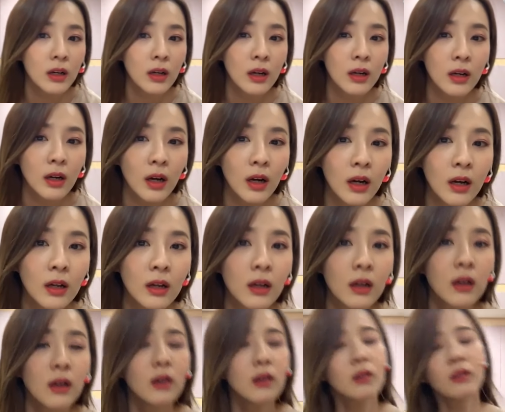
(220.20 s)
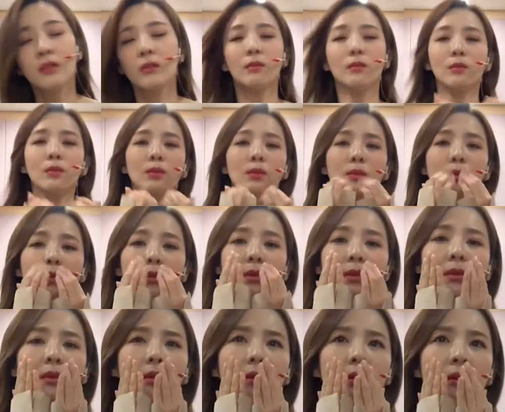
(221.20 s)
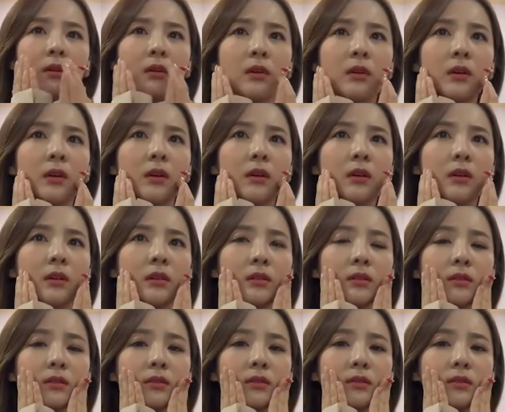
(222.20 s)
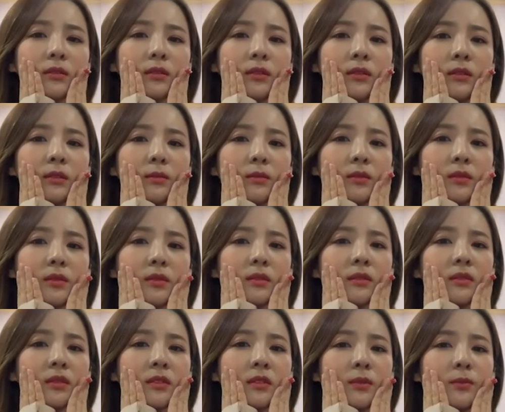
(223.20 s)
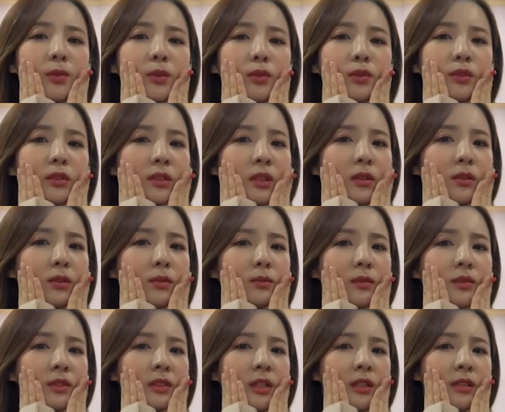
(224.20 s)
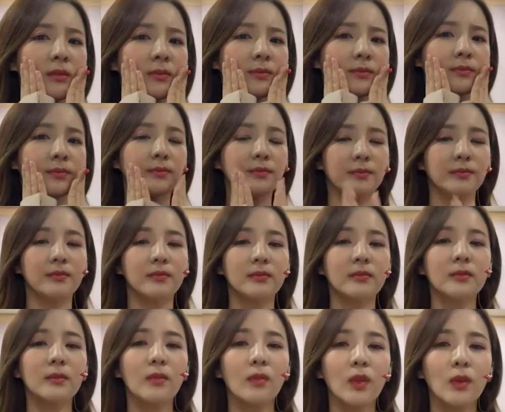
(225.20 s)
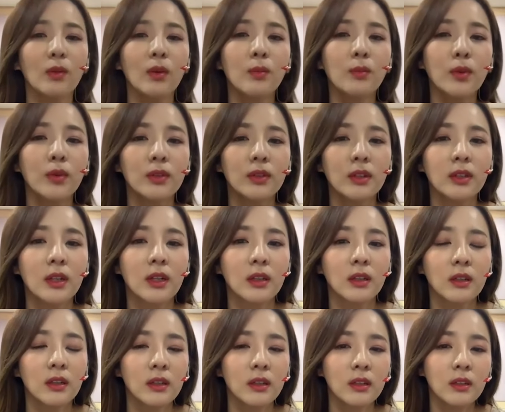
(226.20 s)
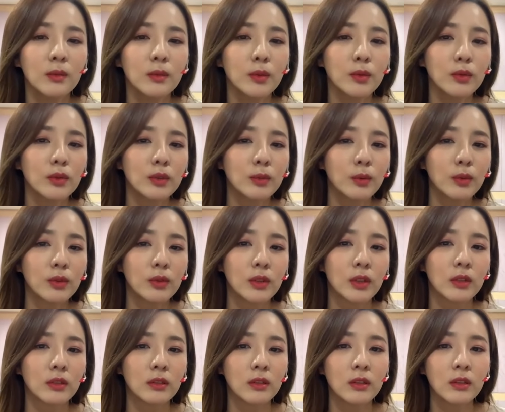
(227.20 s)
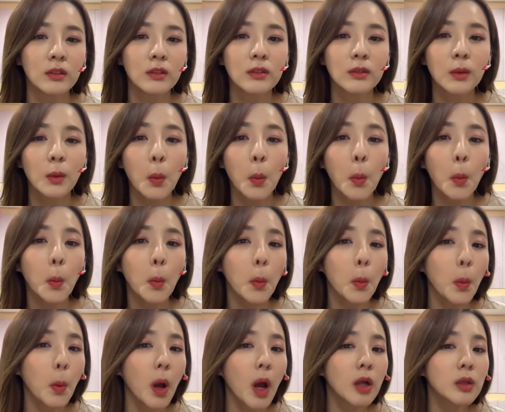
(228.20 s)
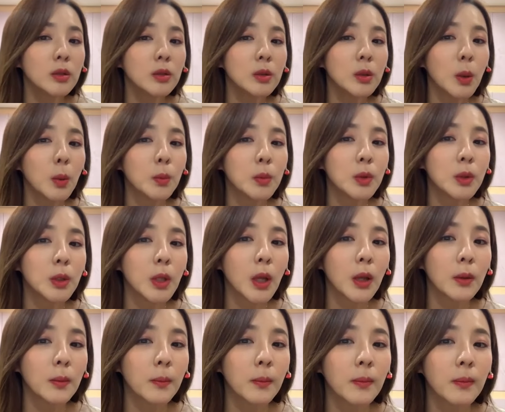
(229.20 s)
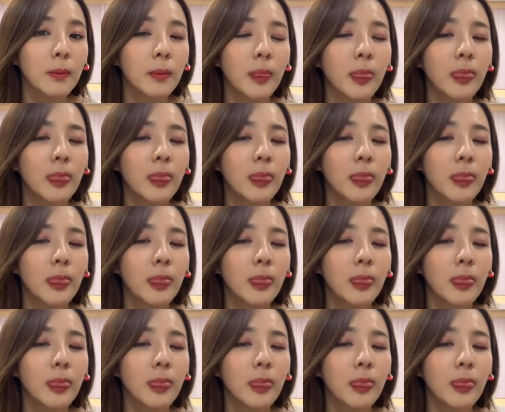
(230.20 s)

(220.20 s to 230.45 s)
카카카? 어? 어? 지금 지금 뾰루지 난 거 없는데 홍보 언니가 뾰루지 보인다는데 아닌데 없는데